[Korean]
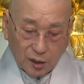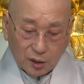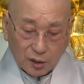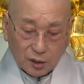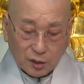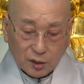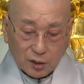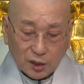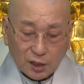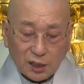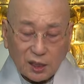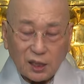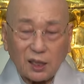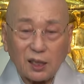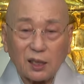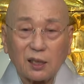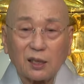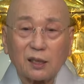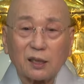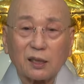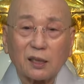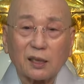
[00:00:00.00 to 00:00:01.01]
어,
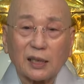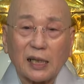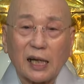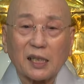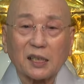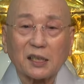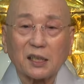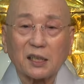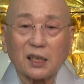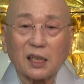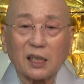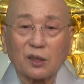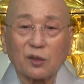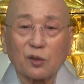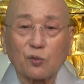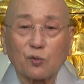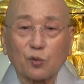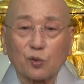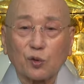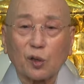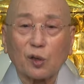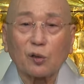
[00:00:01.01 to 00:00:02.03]
이인 당신께서
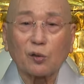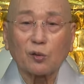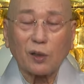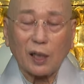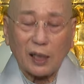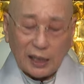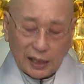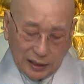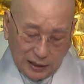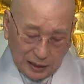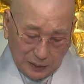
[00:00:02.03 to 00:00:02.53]
우선으로 해야